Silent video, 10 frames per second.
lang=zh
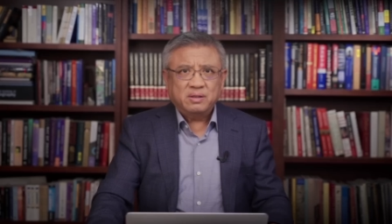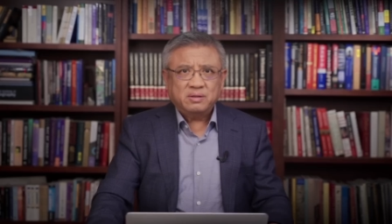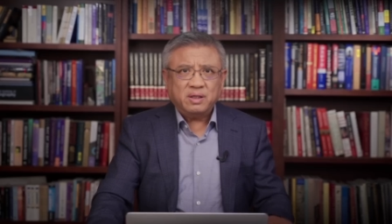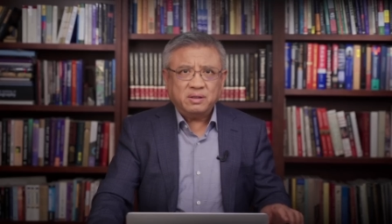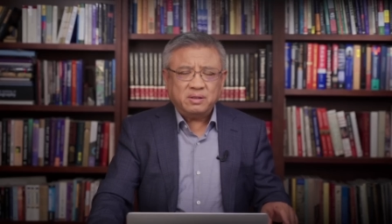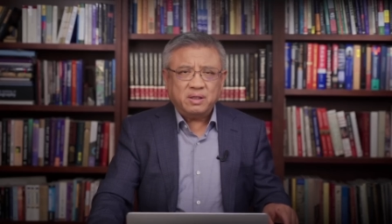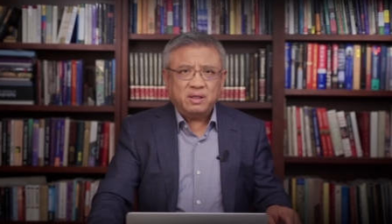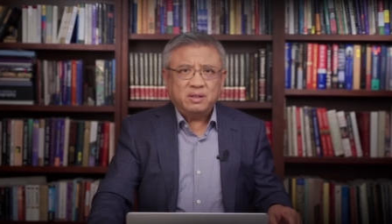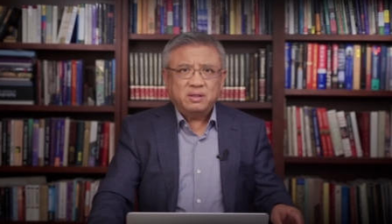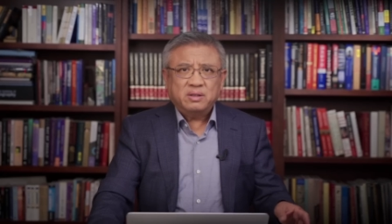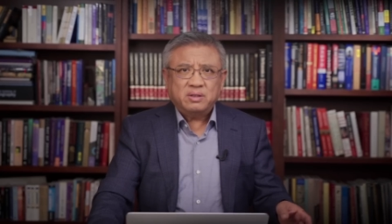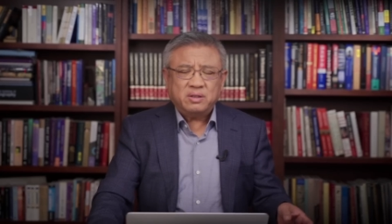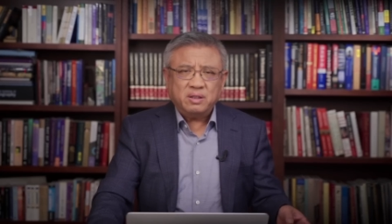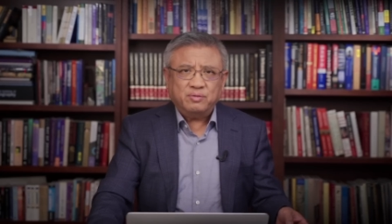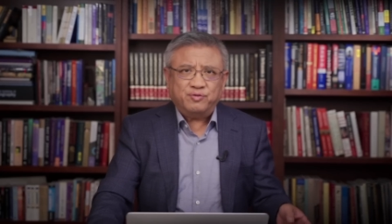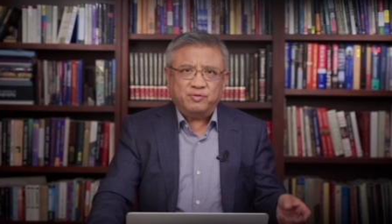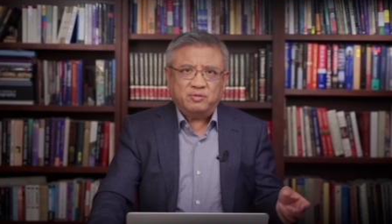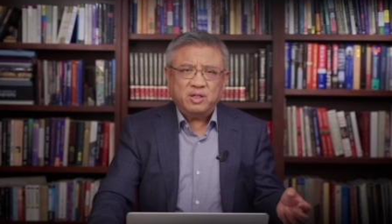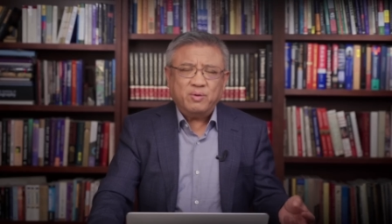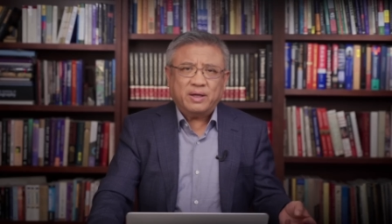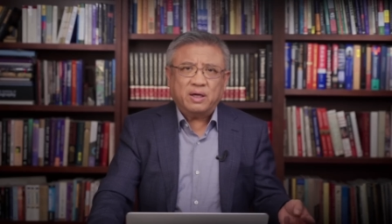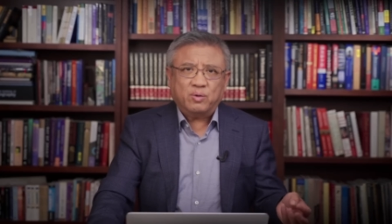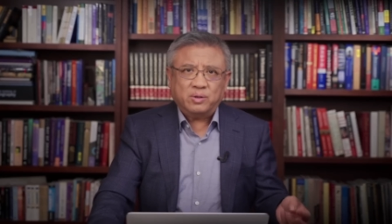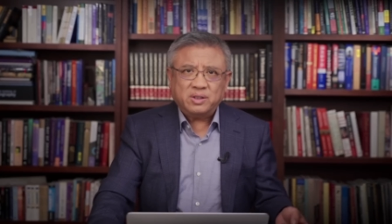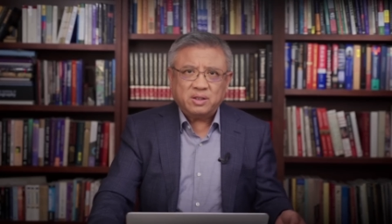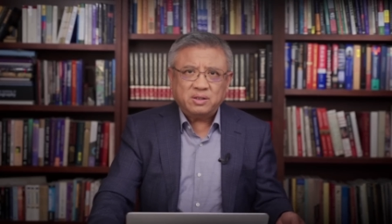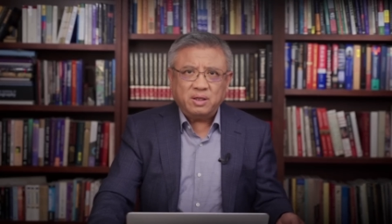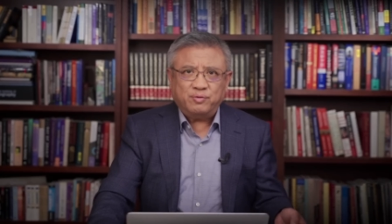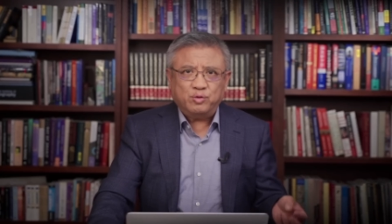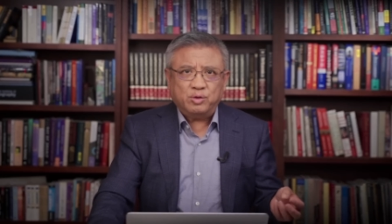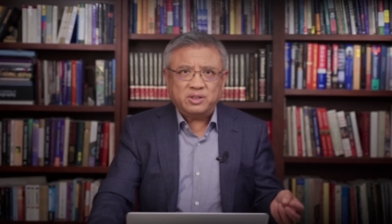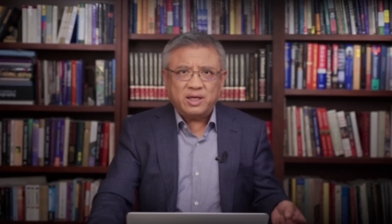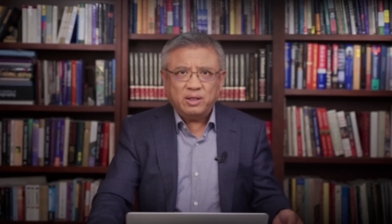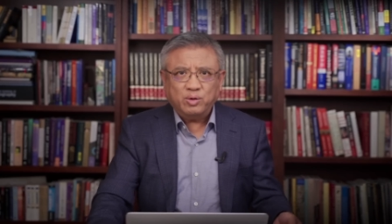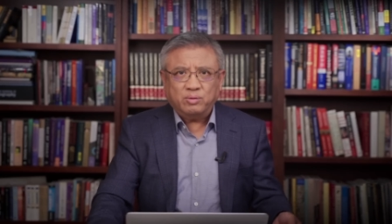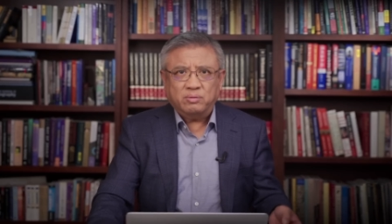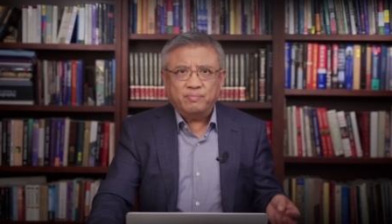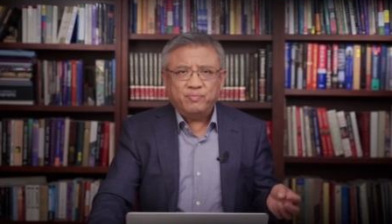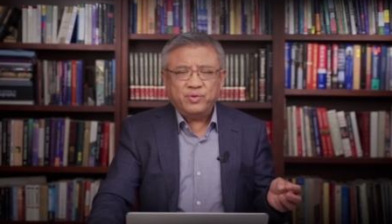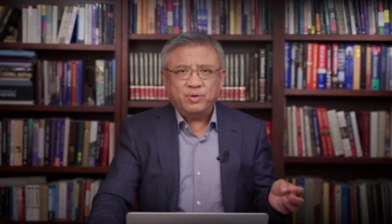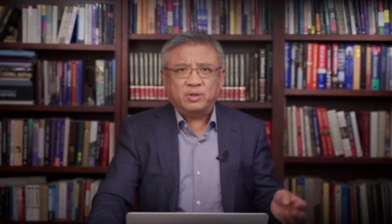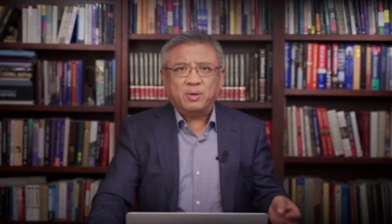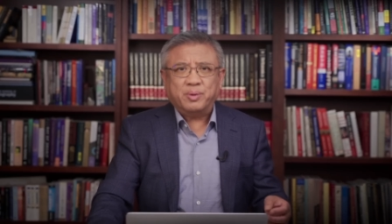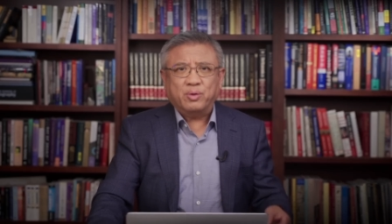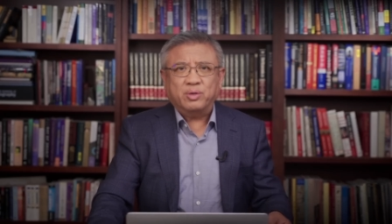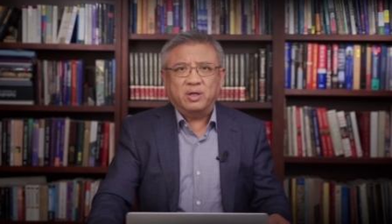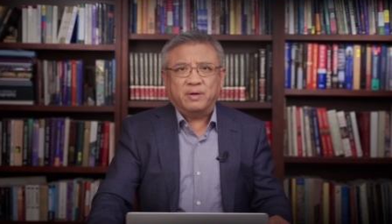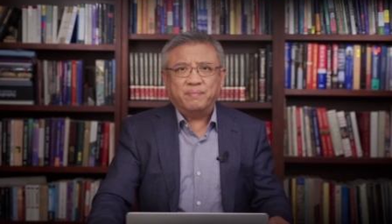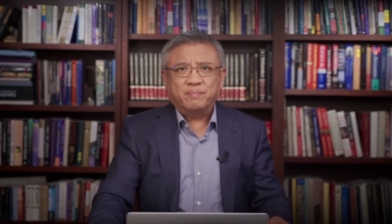但是呢？政府另外一个国家的政府去煽动，又当别论了。